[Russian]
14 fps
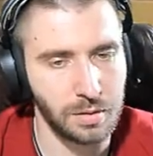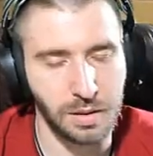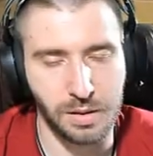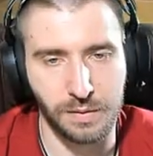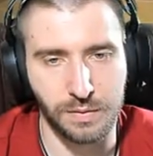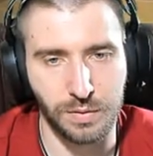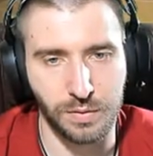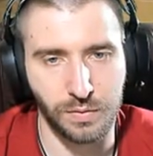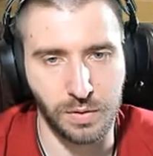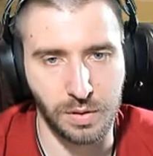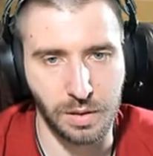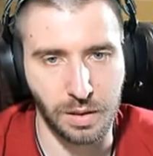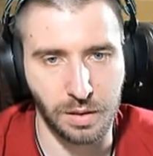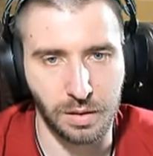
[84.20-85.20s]
Это все
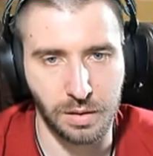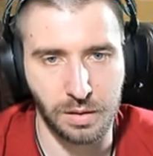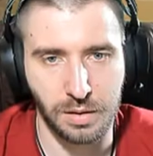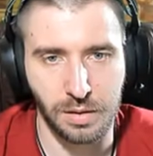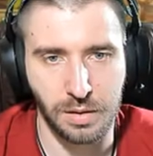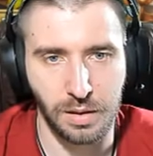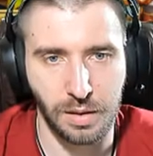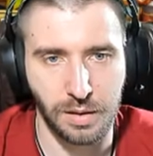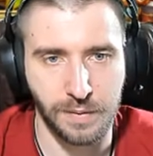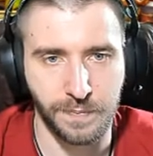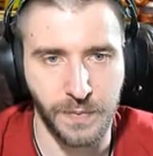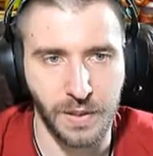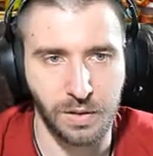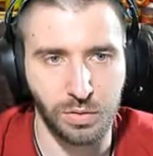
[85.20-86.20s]
фигня.
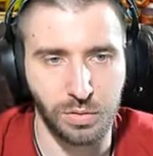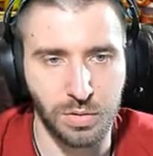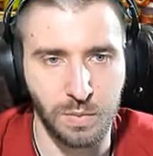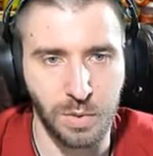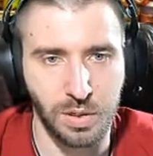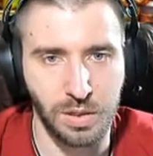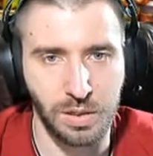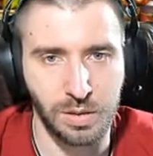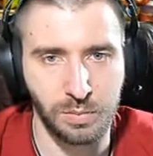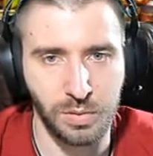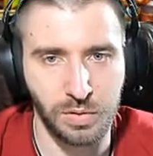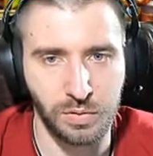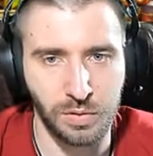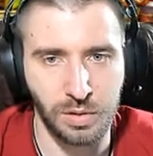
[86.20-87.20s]
Кто смотрел
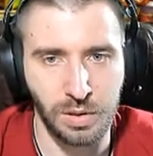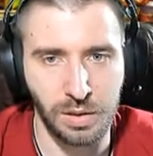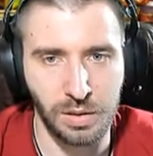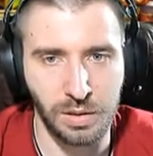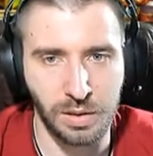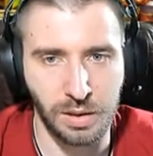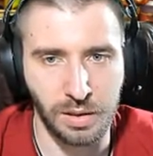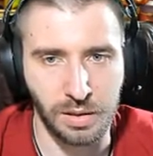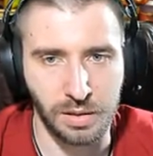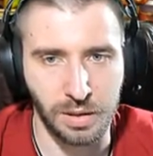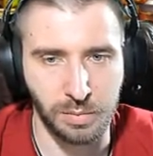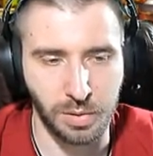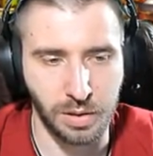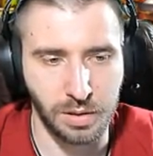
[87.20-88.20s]
битву гильдии, как я
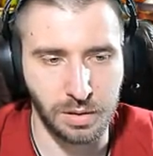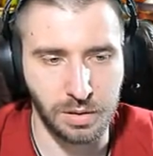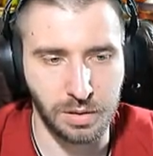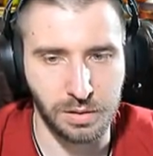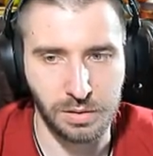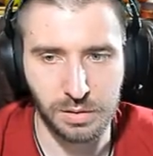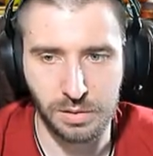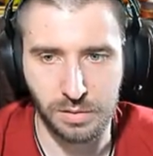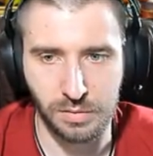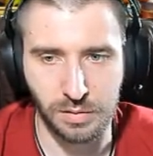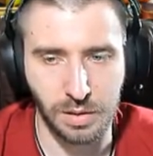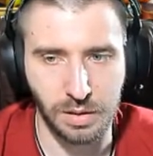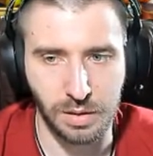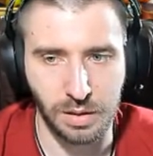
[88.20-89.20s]
там проходил,
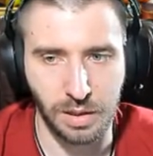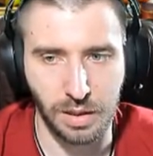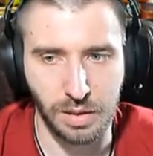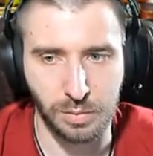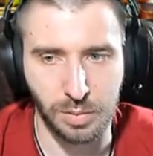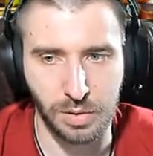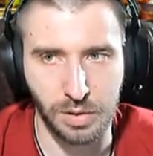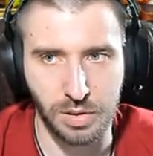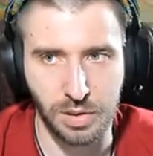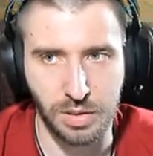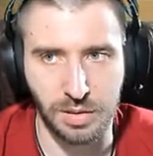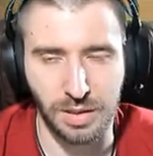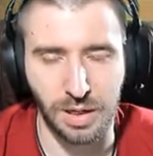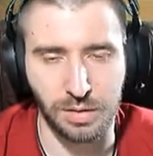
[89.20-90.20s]
вот это реально была
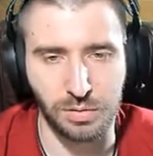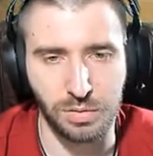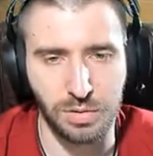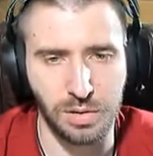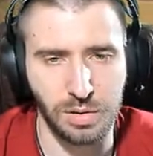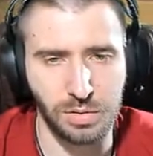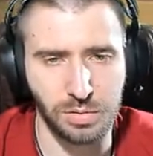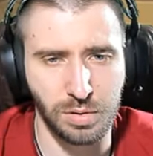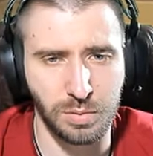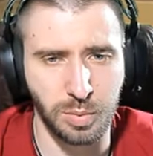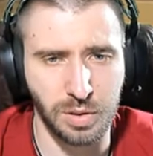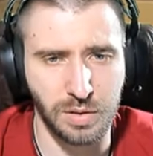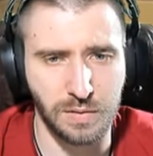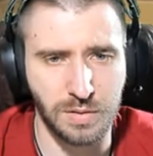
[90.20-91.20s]
жесть. Так, ну стрелок
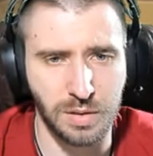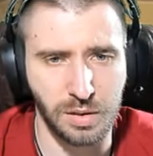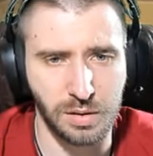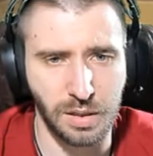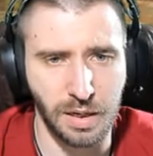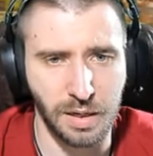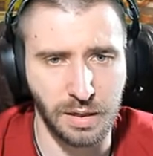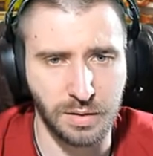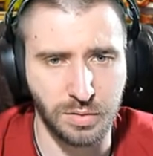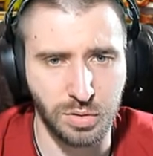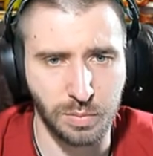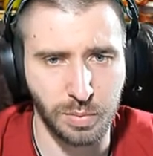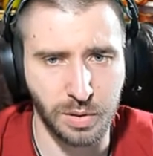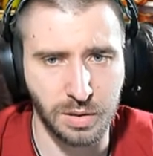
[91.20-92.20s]
против стрелка я
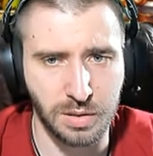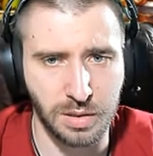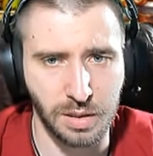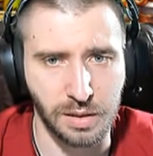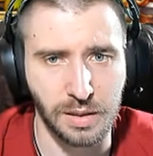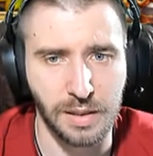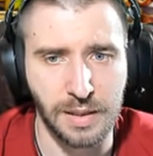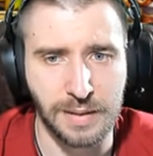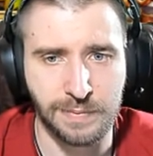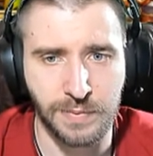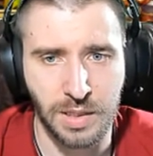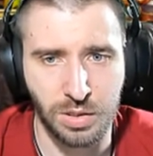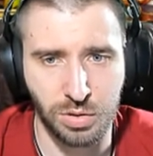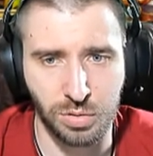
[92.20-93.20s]
уже показал,
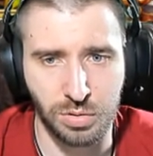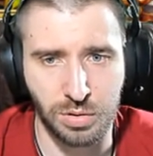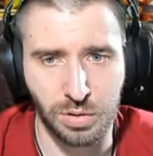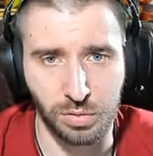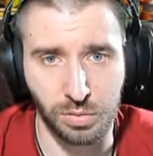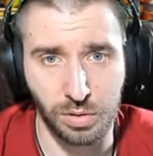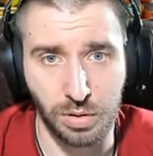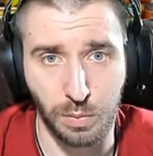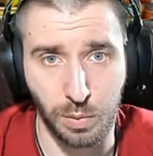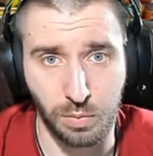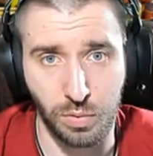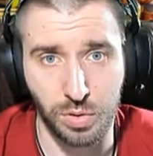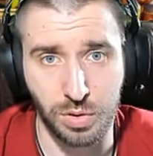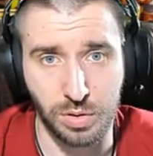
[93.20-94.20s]
что стрелок ему
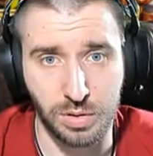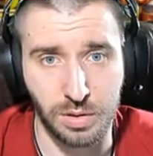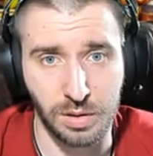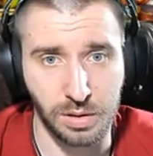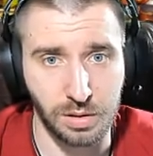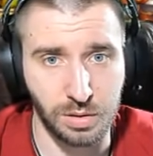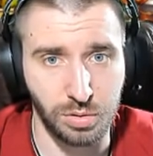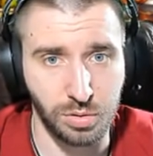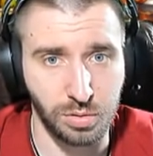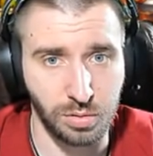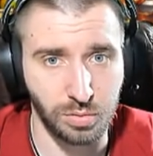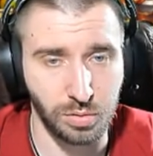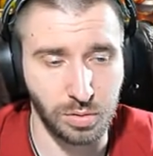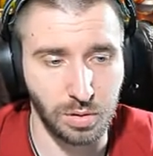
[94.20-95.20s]
может сделать еще
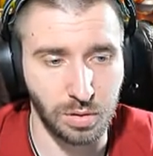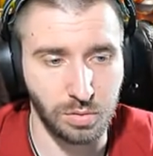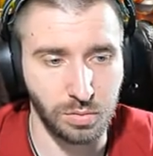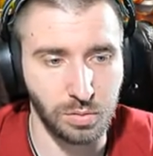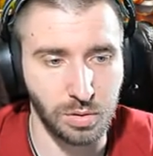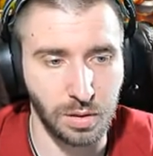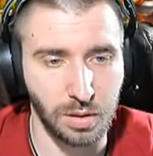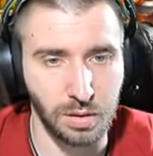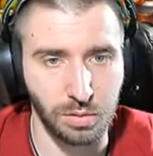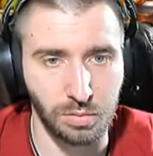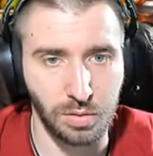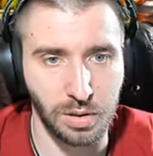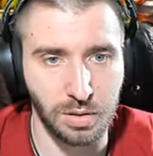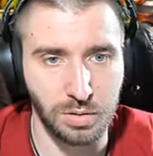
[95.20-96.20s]
хоть какую-то
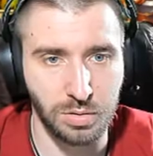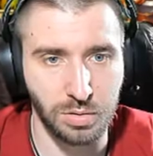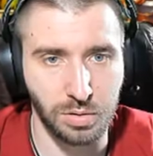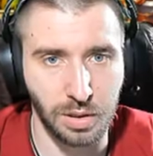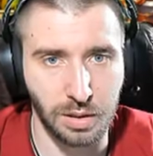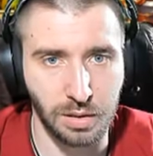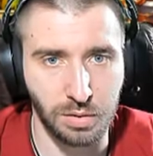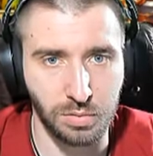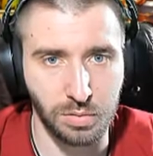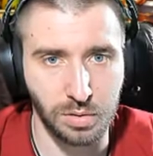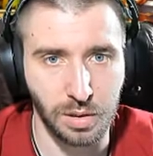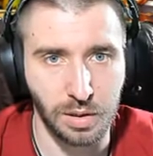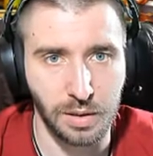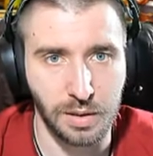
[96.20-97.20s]
конкуренцию, так как
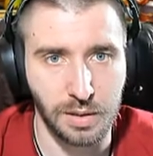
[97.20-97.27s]
он